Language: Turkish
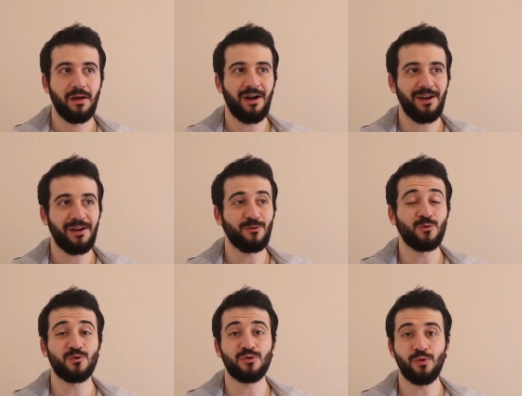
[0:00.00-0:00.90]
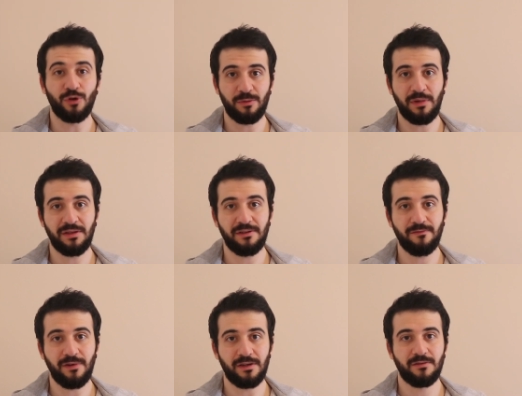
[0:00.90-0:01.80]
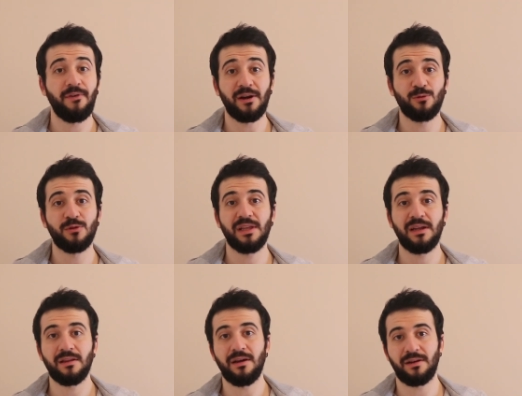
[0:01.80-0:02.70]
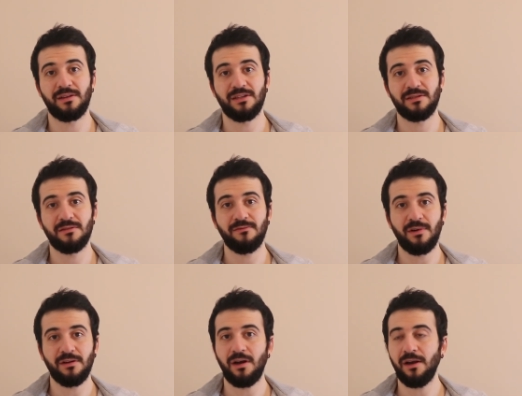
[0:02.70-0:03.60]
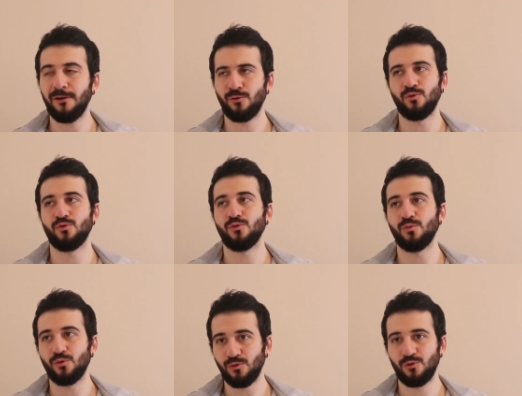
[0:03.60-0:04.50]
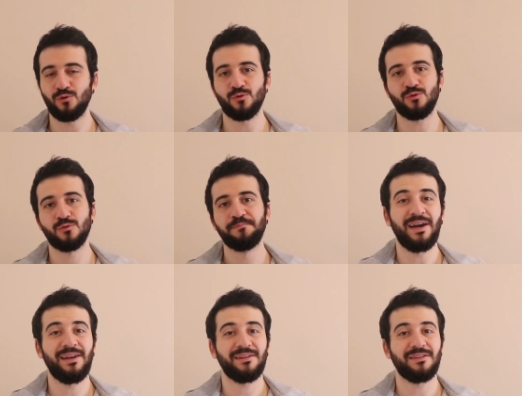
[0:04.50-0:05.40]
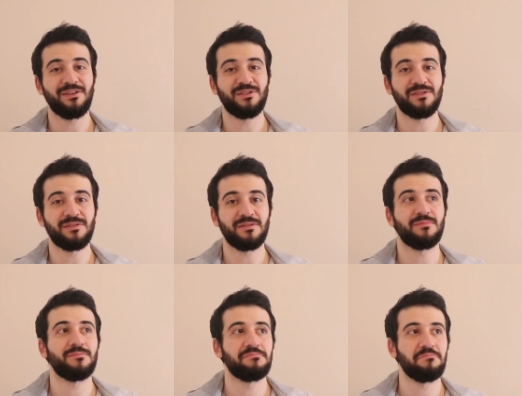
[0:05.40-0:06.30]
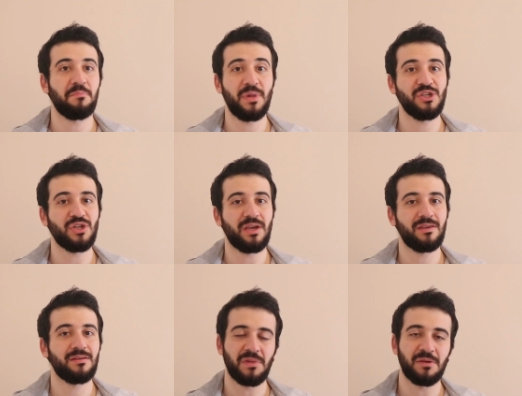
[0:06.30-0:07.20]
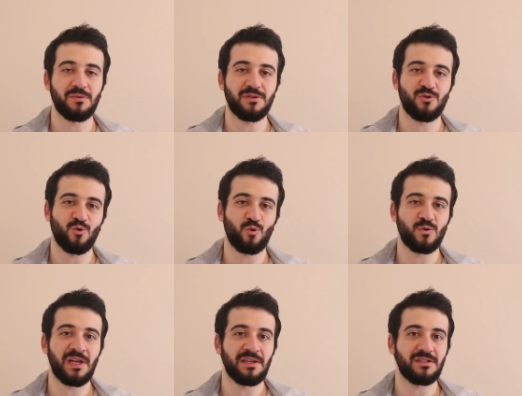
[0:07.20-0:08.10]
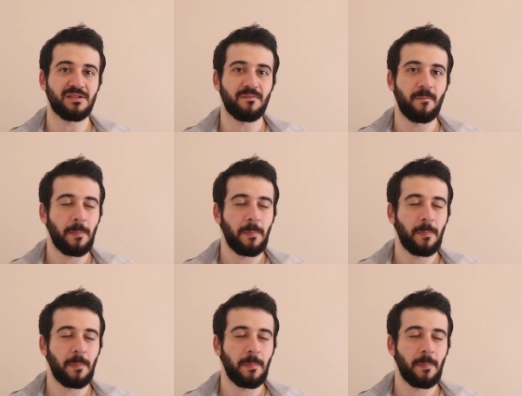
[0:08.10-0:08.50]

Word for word: Hala görüştüğüm öğretmenlerim var. Farklı ülkelerden arkadaşlarım var. Hala görüşüyorum, konuşuyoruz. Aylak'ta geçirdiğim 5 ay benim için çok güzel geçti.